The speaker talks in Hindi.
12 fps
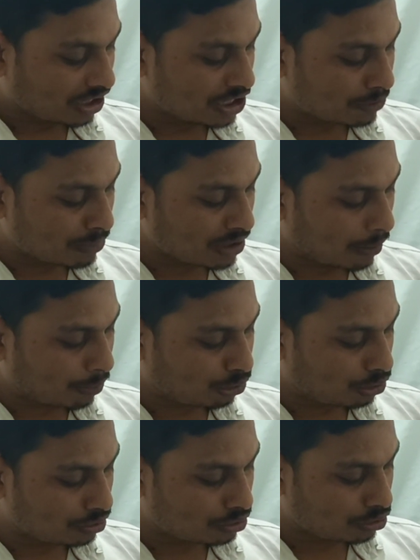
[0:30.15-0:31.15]
इसमें
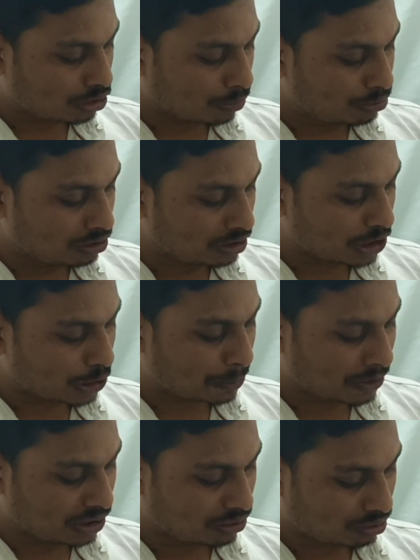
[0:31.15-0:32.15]
आपको जो डबल
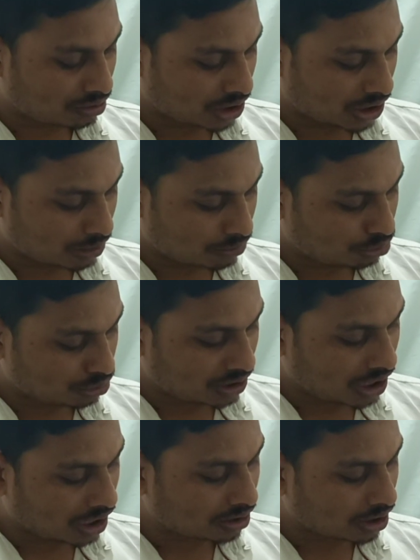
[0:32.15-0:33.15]
एस्फेडिक होता है वो
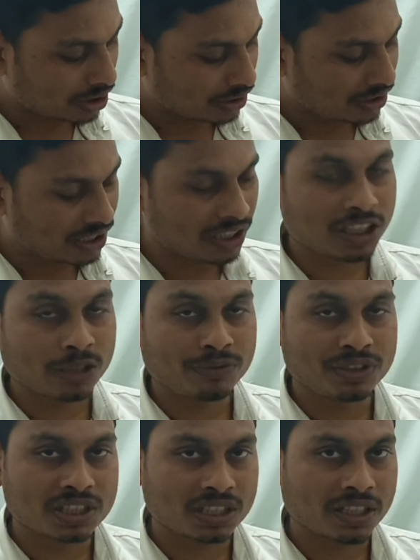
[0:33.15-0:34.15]
दिखाता है क्लियर
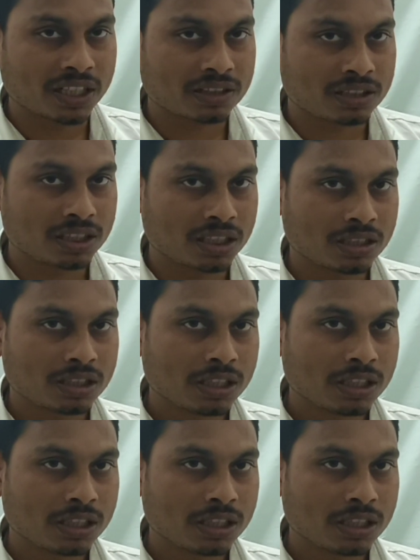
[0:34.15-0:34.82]
विजन रहती है